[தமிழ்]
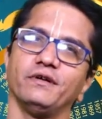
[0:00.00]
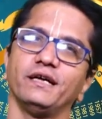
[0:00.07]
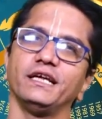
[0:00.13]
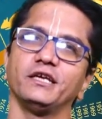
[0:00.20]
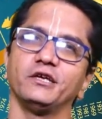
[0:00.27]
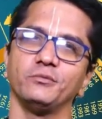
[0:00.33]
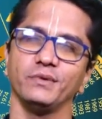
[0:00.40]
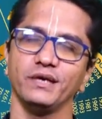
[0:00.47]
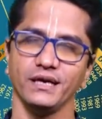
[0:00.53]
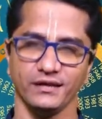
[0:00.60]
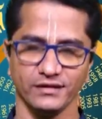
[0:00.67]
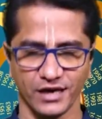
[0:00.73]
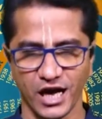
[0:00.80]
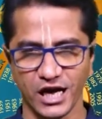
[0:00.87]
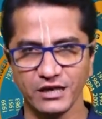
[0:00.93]
வரைக்குமே
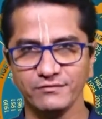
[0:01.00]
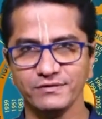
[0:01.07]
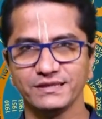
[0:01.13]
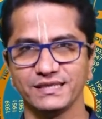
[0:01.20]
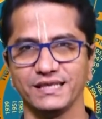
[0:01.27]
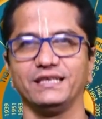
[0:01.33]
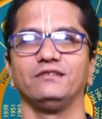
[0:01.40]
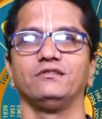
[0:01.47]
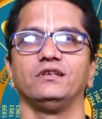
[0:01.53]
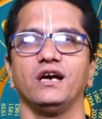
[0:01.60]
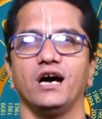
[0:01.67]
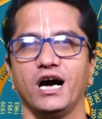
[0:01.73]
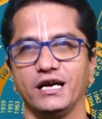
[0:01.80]
அதை ஆய்வு செய்து